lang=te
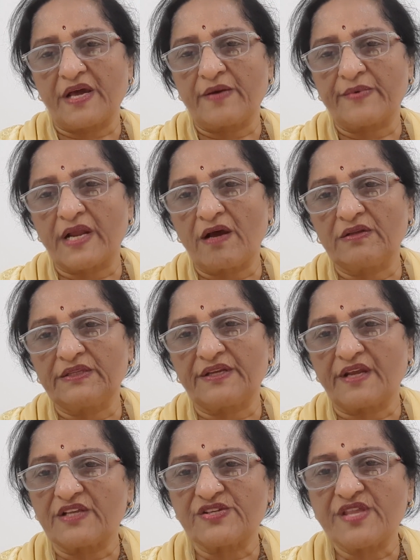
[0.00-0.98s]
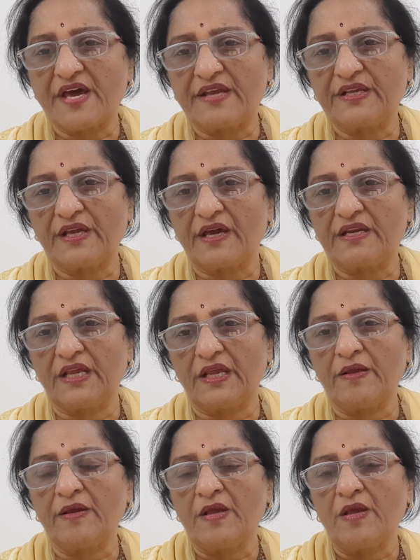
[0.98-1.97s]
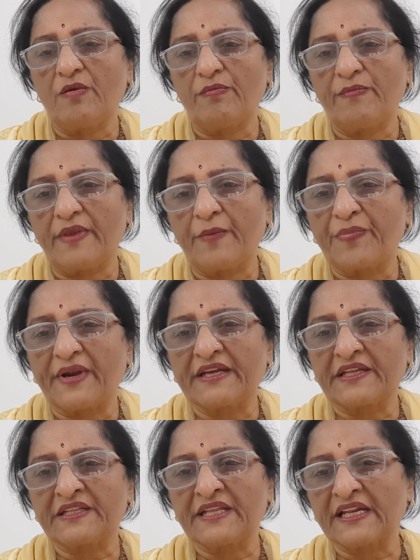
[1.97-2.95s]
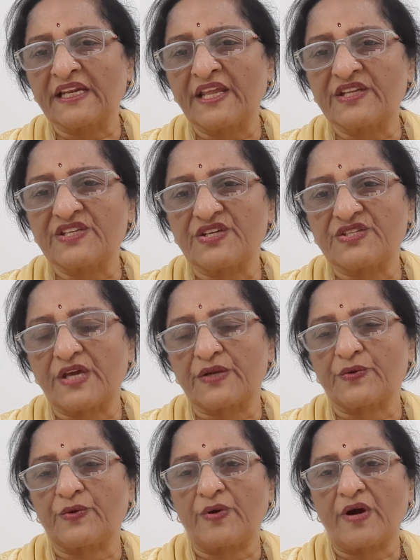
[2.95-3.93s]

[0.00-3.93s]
అమరావతి రాజధాని అని ఎప్పుడైతే డిక్లేర్ చేశారో